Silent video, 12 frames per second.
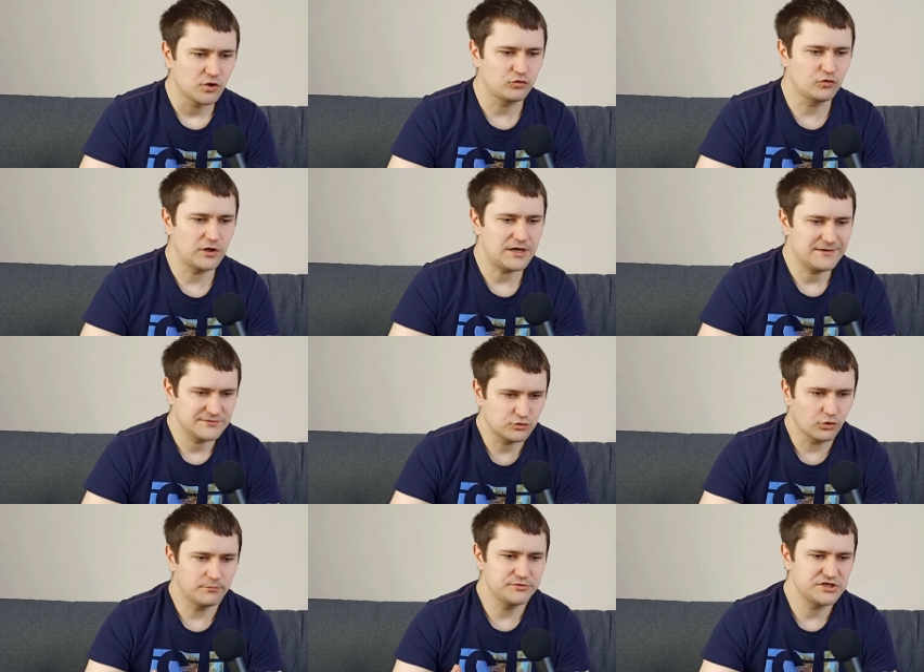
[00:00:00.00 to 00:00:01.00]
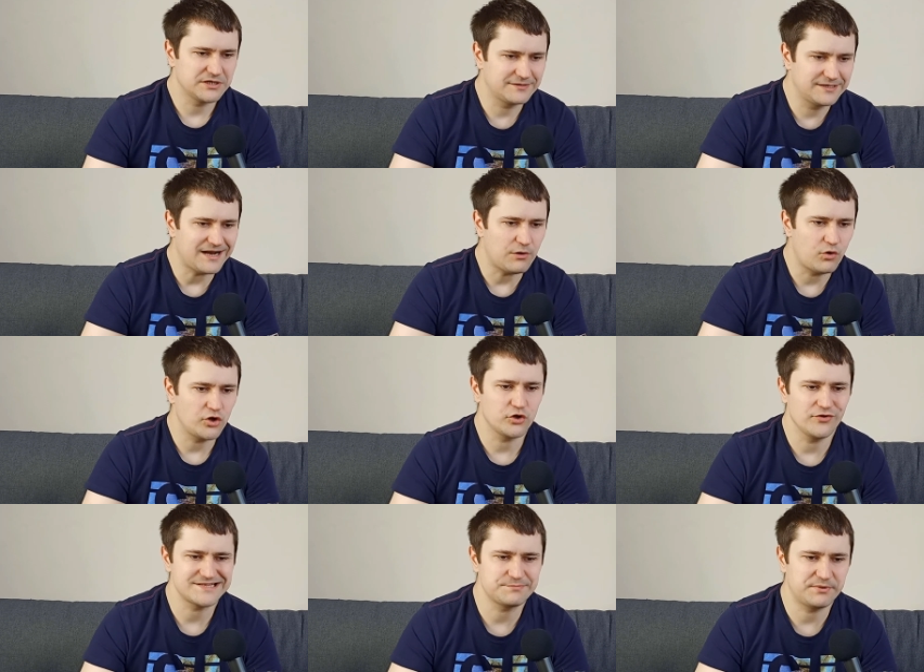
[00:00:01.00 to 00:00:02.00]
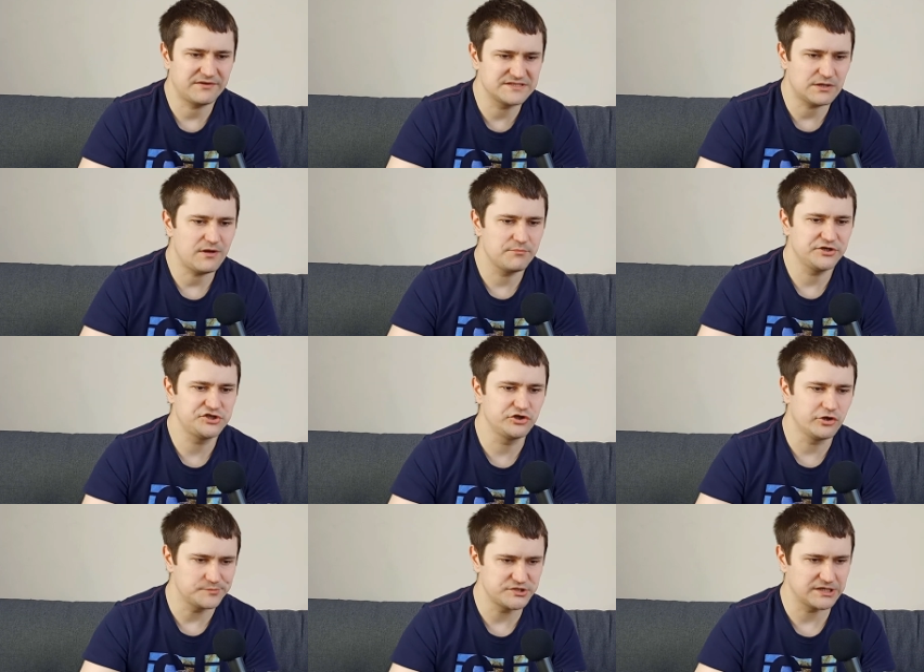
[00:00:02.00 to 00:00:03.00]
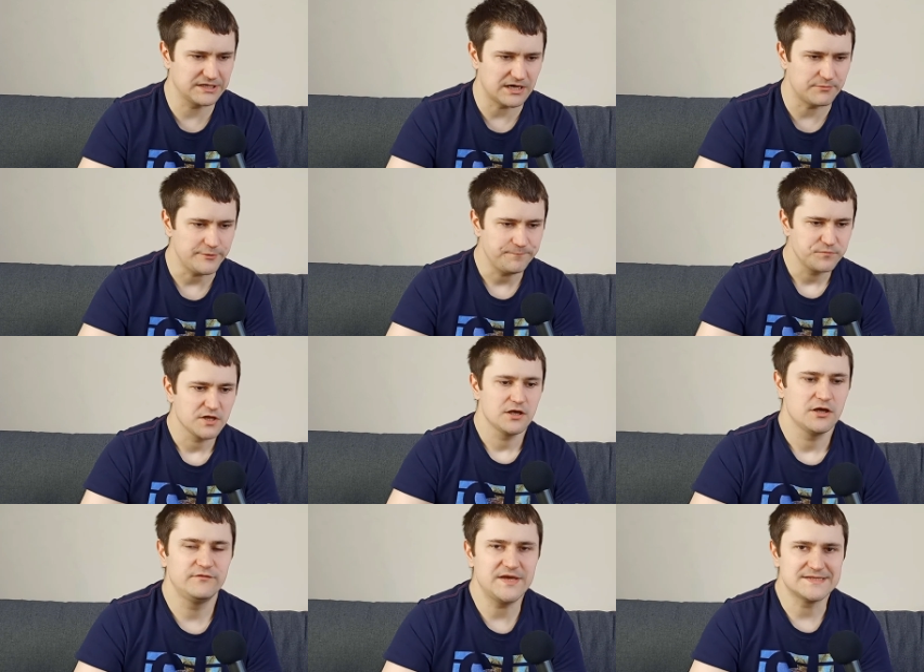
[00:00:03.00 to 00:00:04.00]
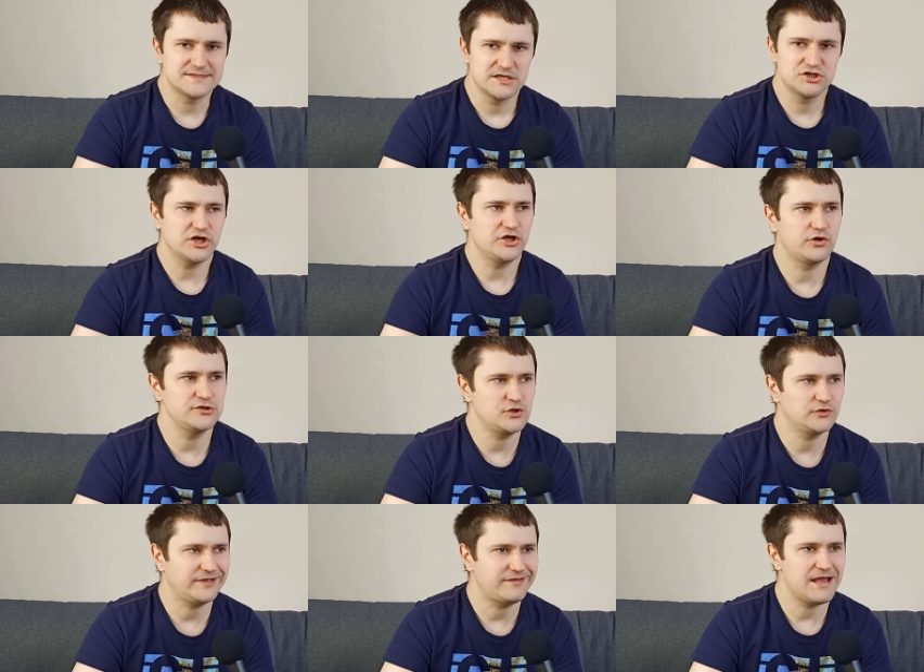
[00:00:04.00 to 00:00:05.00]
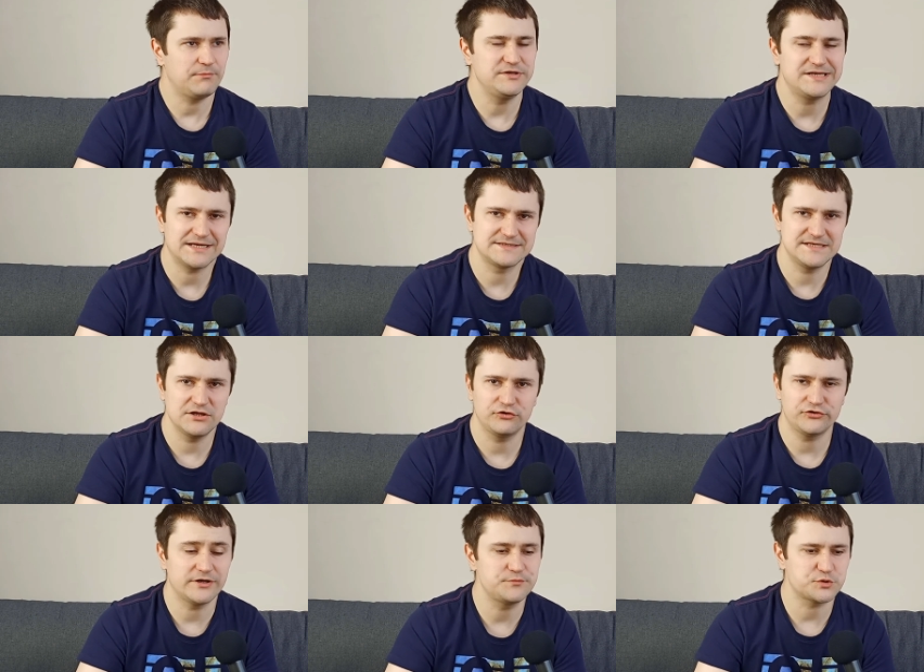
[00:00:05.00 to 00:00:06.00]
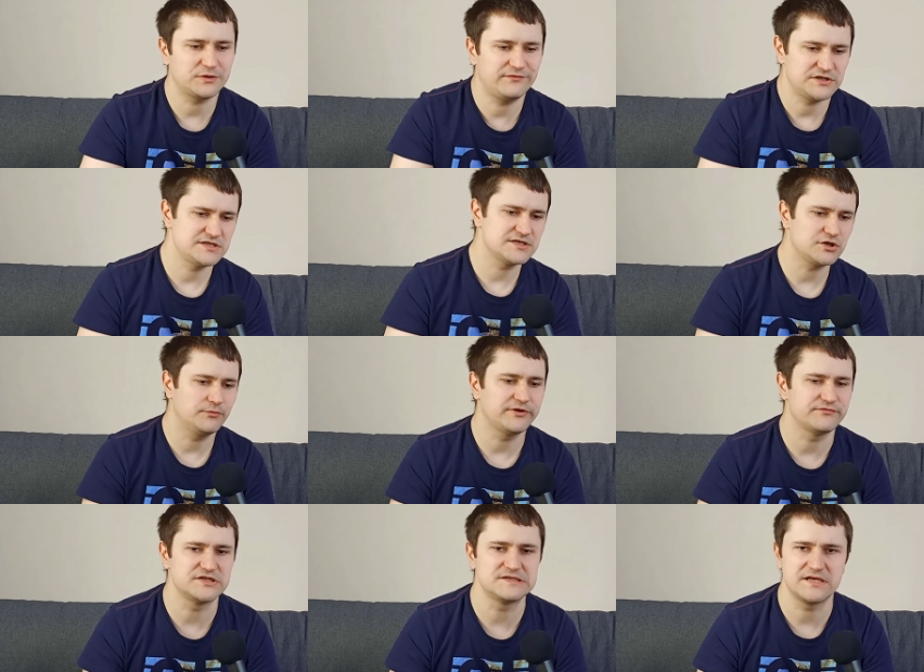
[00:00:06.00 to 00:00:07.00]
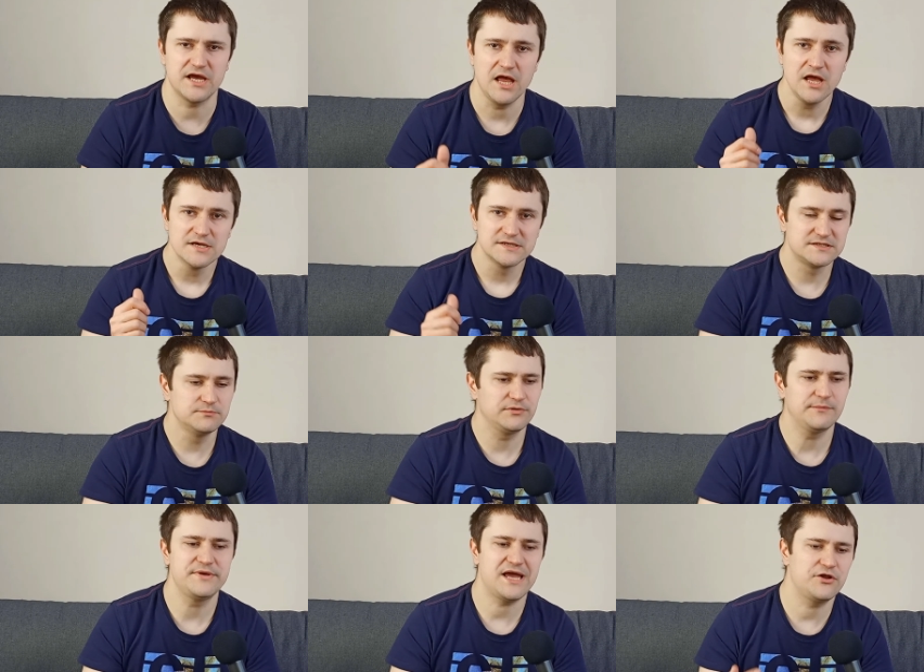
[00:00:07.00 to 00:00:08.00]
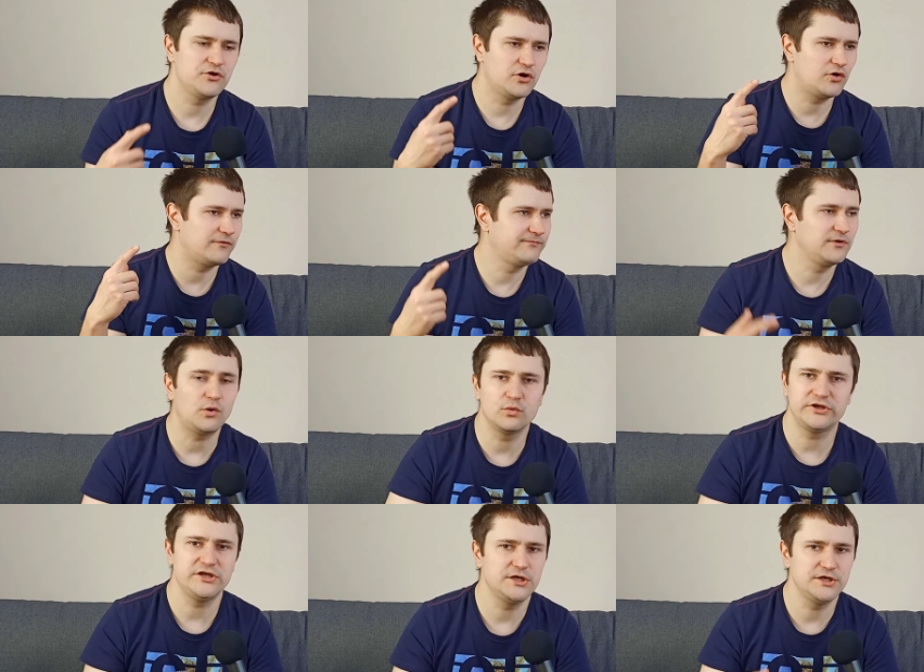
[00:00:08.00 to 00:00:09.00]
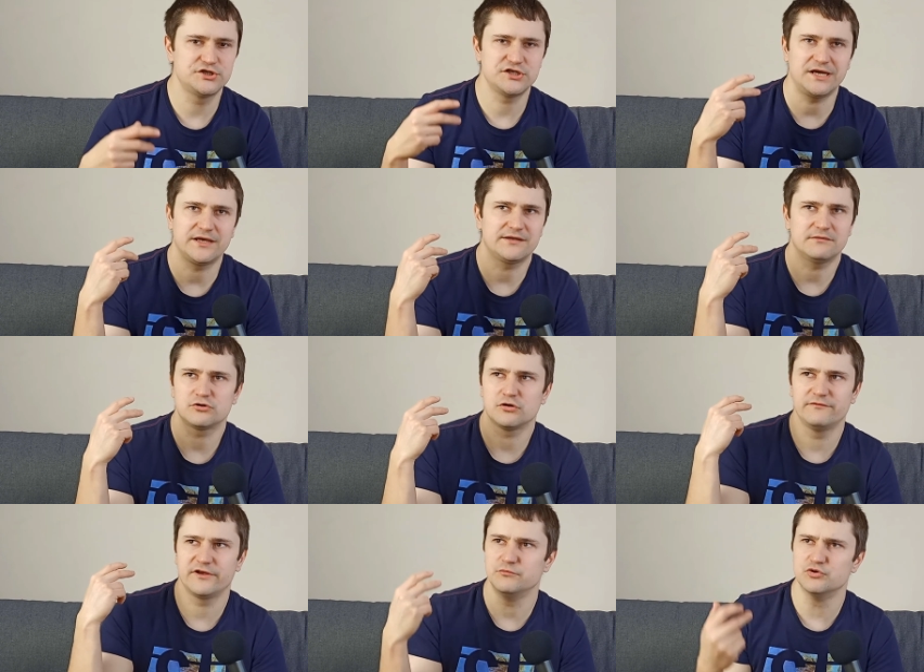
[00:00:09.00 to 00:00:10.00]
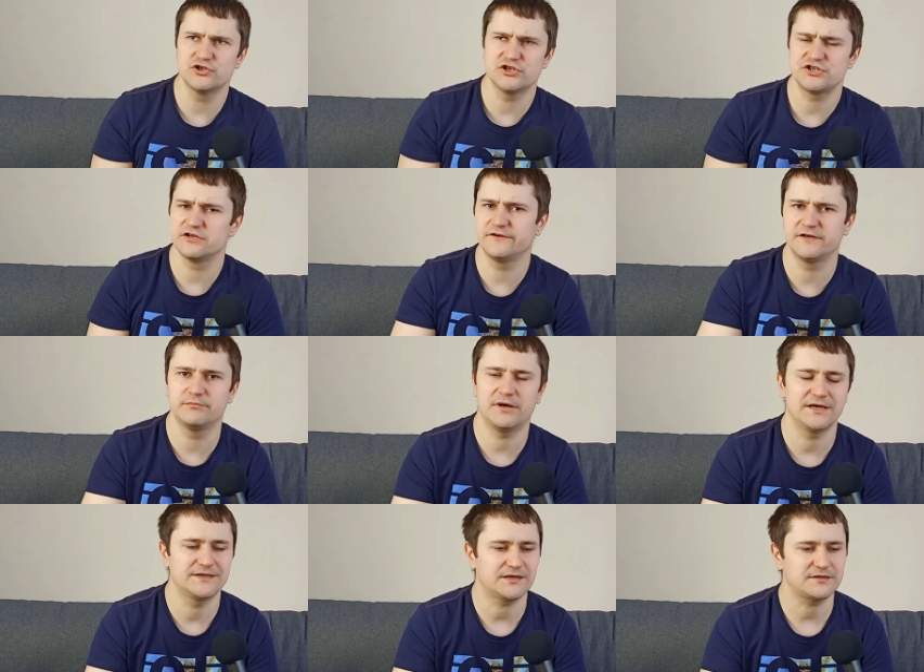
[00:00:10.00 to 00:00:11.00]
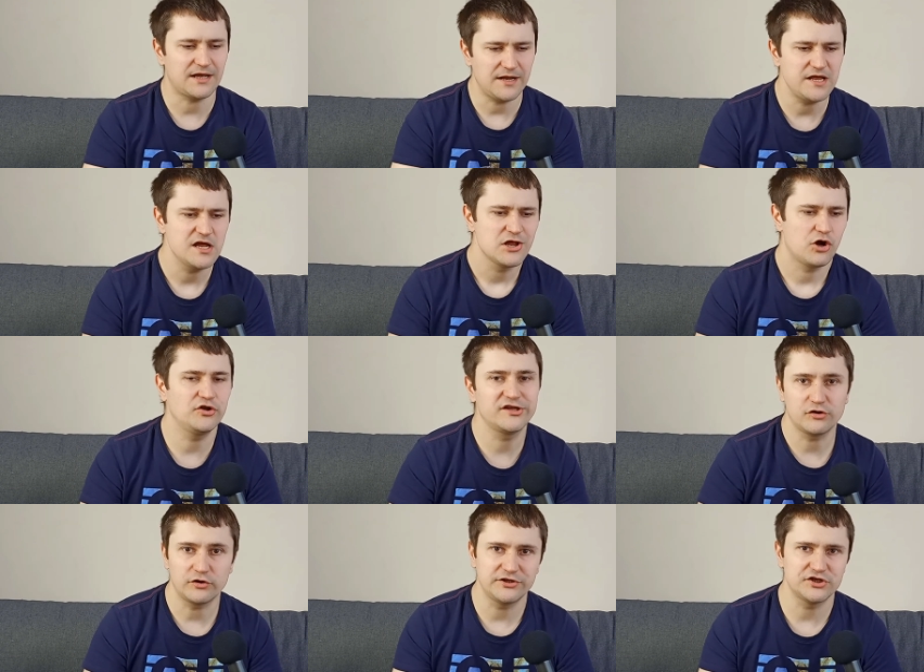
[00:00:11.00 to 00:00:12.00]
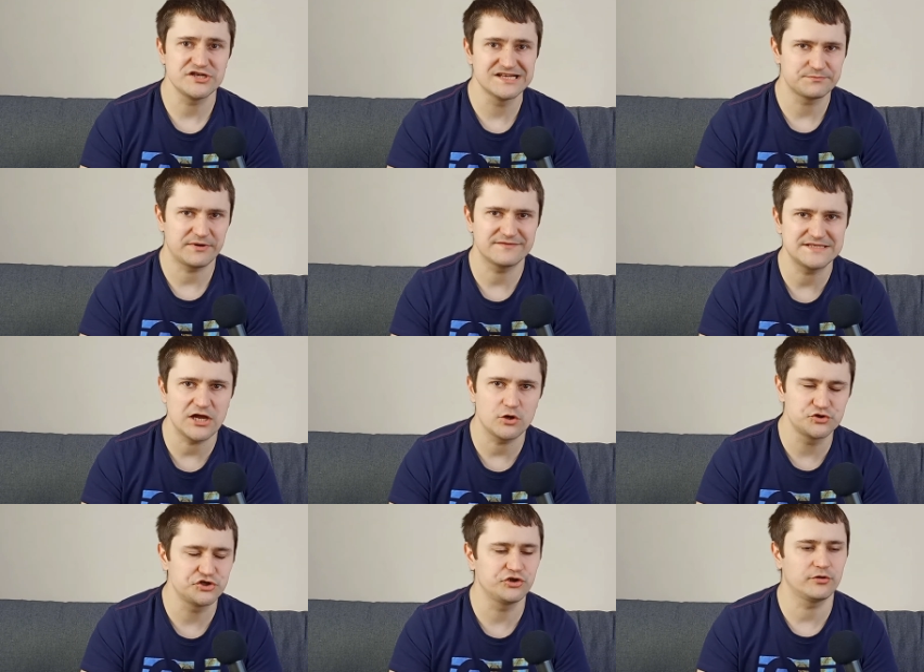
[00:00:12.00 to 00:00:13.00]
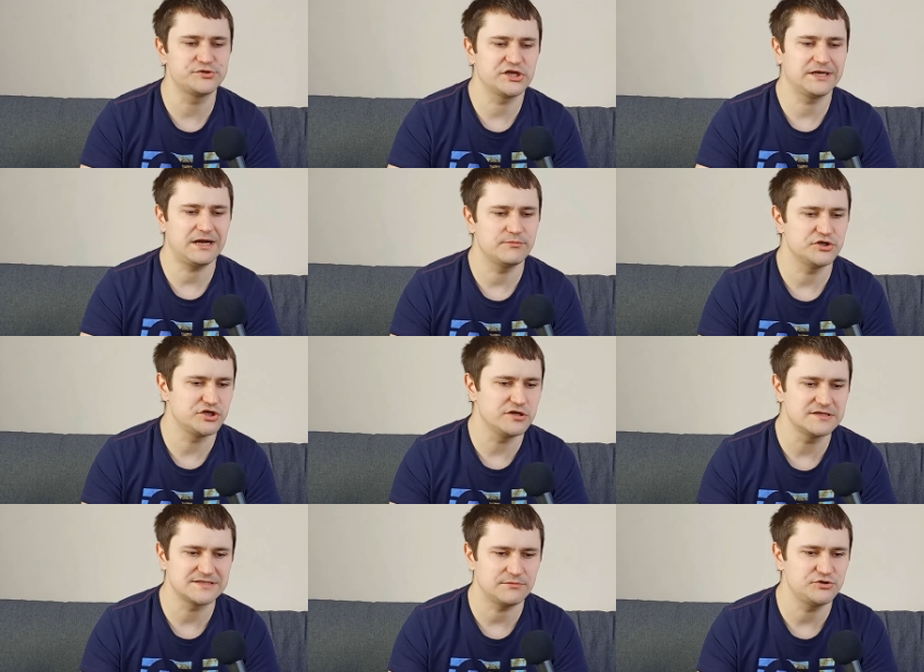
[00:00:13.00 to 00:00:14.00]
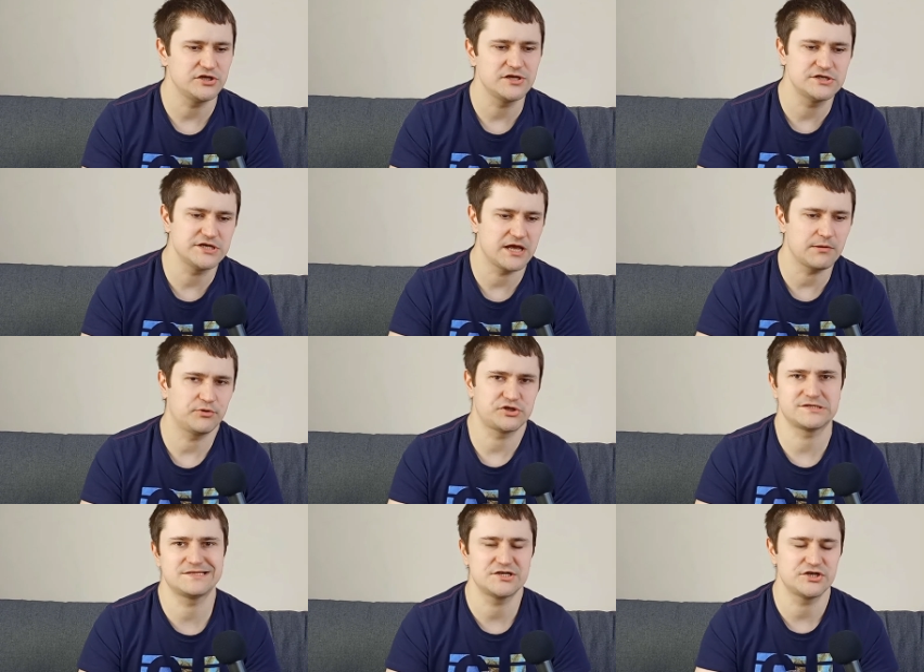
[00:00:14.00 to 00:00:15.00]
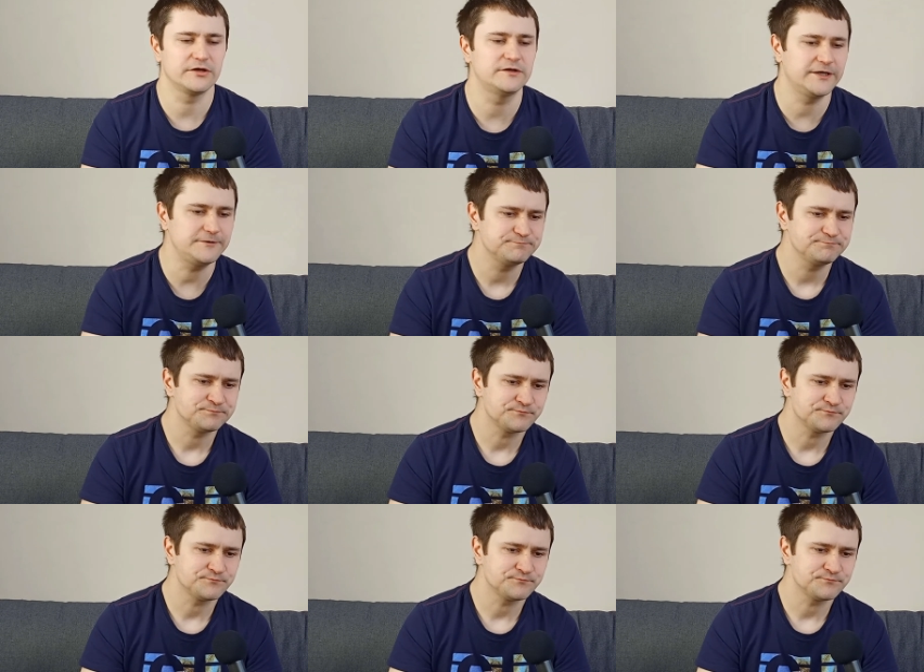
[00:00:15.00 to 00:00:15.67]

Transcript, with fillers: która, z którą by się grało i ona sprawdzałaby, czy dobrze gramy. Więc jeżeli chodzi o takie aplikacje, no to na przykład właśnie są te wszystkie Simple Piano, Flowki, czy jakie tamkolwiek Musician chyba i tak dalej. One teoretycznie sprawdzają, czy dobrze gramy, czy nic tam się nie dzieje podczas naszej gry